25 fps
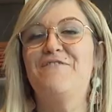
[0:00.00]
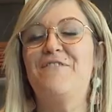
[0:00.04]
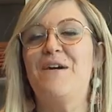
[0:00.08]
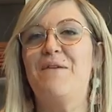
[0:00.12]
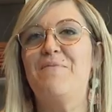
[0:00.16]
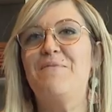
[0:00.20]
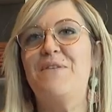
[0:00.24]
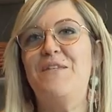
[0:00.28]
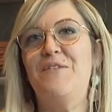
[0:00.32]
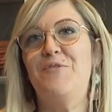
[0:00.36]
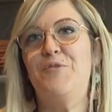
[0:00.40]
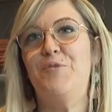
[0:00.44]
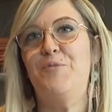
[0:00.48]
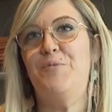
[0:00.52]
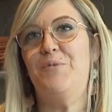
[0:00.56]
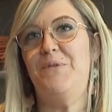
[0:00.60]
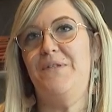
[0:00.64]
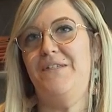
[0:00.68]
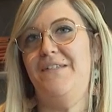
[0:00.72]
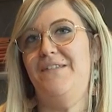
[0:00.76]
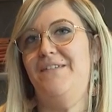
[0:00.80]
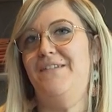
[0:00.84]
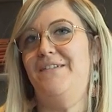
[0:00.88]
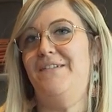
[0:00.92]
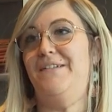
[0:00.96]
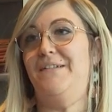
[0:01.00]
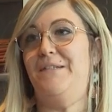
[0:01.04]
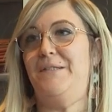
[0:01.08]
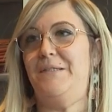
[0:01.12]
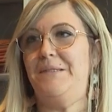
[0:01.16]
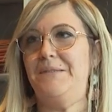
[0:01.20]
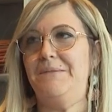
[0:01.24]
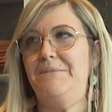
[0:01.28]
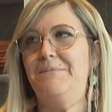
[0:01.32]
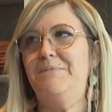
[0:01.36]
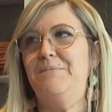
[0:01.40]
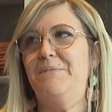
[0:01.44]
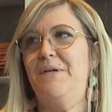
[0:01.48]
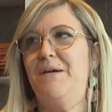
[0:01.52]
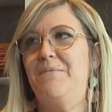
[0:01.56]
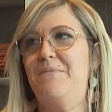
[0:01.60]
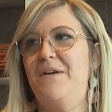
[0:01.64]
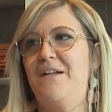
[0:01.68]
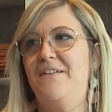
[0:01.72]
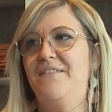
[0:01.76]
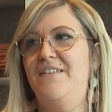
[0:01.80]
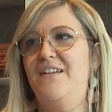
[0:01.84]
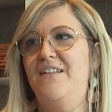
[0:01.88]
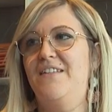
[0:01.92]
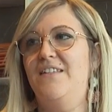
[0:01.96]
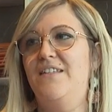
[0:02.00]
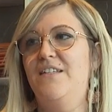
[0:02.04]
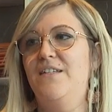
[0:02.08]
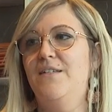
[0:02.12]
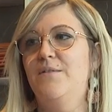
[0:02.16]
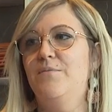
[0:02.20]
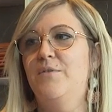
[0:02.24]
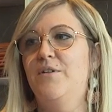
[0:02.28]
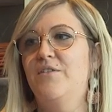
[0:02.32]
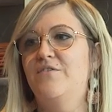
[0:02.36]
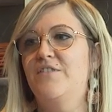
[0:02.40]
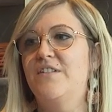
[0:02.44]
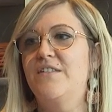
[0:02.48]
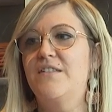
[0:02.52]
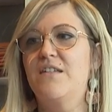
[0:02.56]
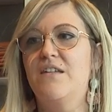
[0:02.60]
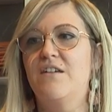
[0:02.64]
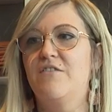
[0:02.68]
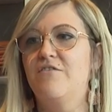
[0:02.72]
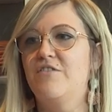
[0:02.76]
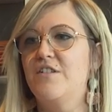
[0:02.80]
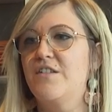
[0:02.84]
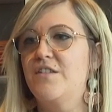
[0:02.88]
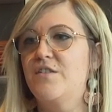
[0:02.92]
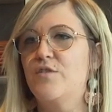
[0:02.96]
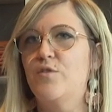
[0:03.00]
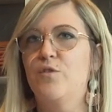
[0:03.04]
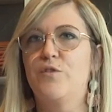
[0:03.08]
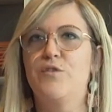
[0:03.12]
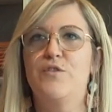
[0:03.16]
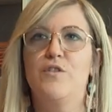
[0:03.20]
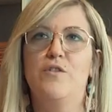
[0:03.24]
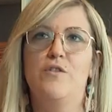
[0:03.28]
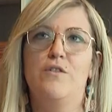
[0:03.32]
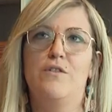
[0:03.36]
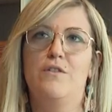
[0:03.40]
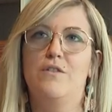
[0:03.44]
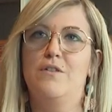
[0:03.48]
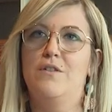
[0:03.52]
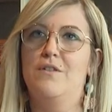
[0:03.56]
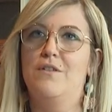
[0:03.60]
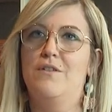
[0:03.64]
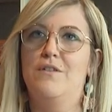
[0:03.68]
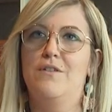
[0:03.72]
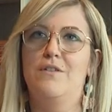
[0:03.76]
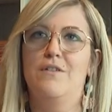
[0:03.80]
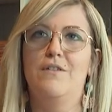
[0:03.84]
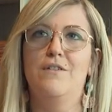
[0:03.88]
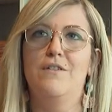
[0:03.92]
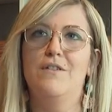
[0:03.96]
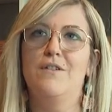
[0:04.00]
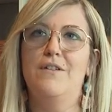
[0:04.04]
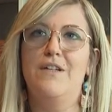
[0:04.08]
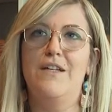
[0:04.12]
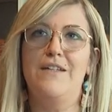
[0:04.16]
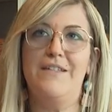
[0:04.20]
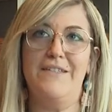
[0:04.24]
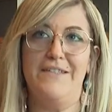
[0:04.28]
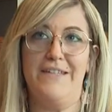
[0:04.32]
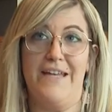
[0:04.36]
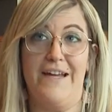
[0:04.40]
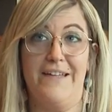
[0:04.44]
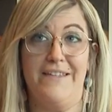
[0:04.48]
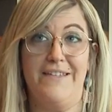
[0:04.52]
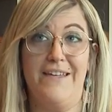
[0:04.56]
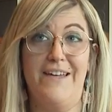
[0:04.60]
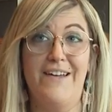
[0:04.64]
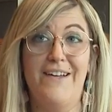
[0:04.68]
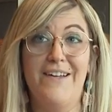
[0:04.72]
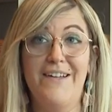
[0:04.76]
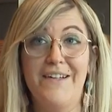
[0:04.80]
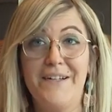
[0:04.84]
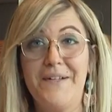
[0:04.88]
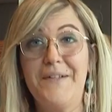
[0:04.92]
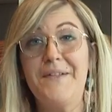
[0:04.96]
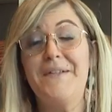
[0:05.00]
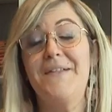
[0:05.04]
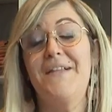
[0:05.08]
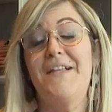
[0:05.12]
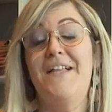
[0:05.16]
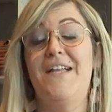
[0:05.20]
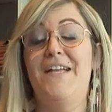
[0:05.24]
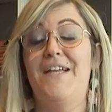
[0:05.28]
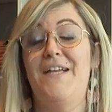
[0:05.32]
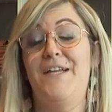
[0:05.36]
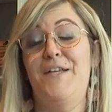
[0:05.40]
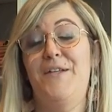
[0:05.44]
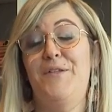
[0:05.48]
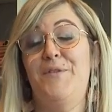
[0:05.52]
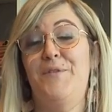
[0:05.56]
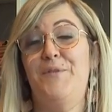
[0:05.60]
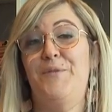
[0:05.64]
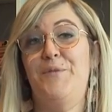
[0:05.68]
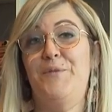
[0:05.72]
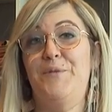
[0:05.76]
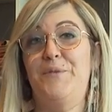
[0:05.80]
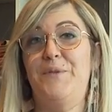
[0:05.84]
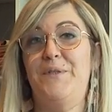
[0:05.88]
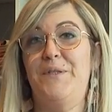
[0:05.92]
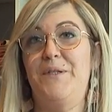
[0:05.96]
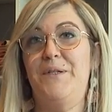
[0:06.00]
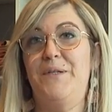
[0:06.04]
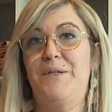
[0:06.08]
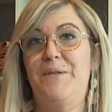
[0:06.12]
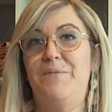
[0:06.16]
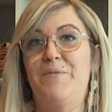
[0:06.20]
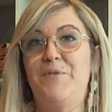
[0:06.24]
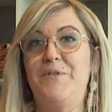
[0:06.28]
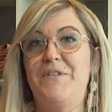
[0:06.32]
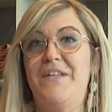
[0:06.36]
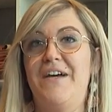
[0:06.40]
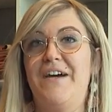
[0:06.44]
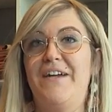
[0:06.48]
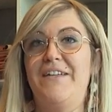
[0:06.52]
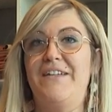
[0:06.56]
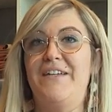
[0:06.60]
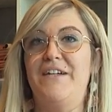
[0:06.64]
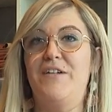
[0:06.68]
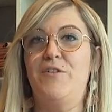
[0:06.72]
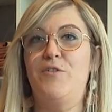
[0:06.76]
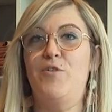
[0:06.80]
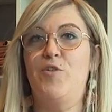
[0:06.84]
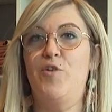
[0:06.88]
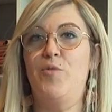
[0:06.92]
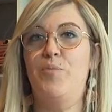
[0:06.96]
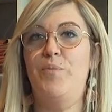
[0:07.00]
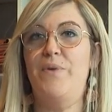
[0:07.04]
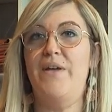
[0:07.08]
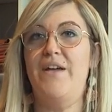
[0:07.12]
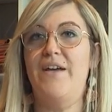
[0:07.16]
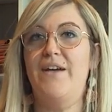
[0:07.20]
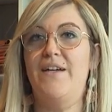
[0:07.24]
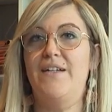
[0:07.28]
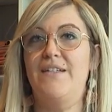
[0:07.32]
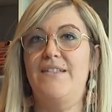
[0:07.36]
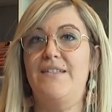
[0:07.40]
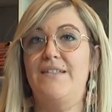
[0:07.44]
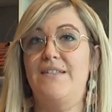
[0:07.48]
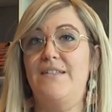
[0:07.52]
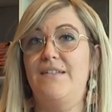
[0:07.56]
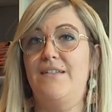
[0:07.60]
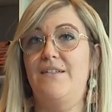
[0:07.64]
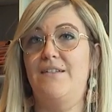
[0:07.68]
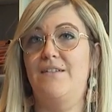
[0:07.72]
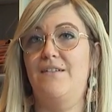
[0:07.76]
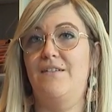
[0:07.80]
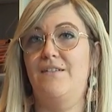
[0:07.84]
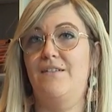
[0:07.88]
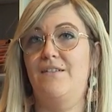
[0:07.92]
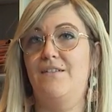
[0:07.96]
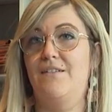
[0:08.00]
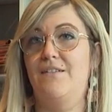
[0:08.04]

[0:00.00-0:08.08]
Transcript: famille depuis euh, pas mal d'années. Ben, en fait, ça a fait 100 ans euh, l'année dernière. Donc, euh, mon arrière-grand-père était